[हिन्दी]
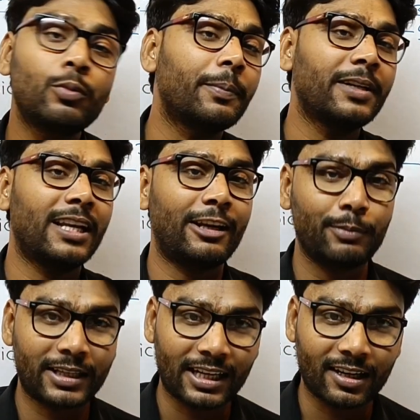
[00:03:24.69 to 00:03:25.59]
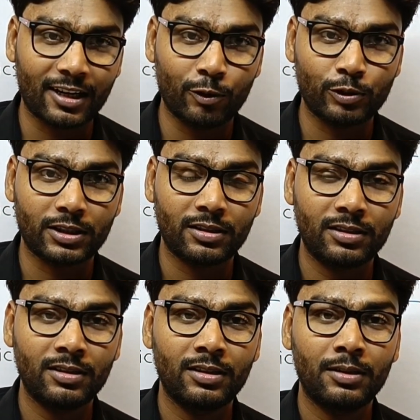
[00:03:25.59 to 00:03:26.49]
तुम अपनी लाइफ में क्या कर रहे हो
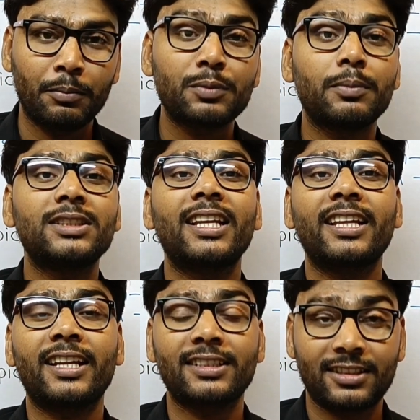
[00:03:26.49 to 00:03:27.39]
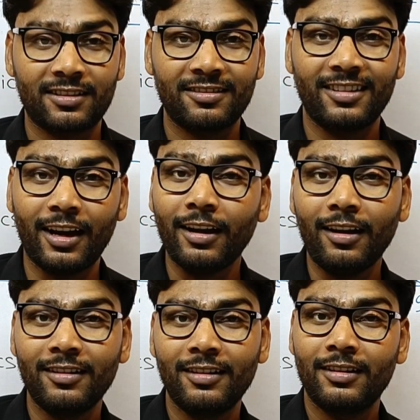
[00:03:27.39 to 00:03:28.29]
उससे बस मजे ले रहे हैं सर
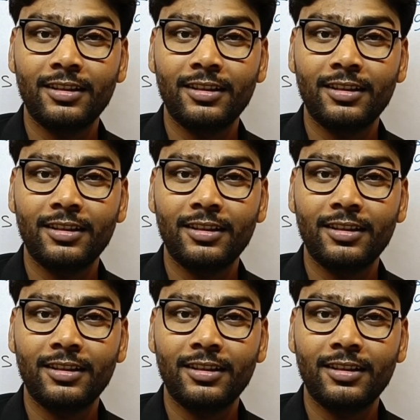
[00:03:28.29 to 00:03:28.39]
है ना